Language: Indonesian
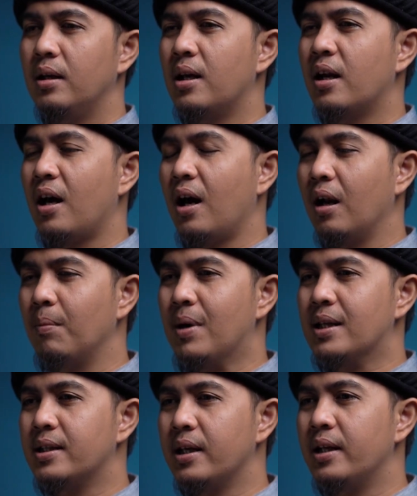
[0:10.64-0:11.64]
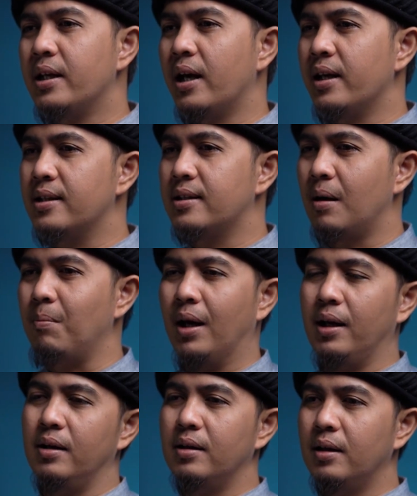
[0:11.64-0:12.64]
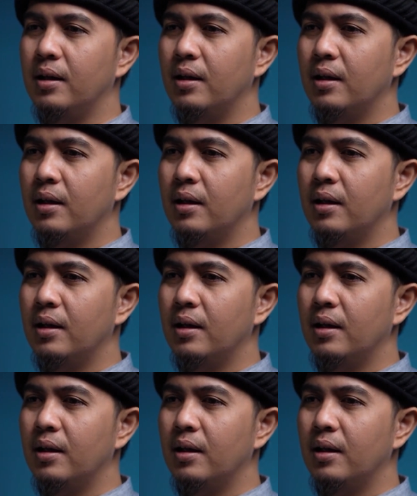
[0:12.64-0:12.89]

dan Al-Masih di akhir zaman,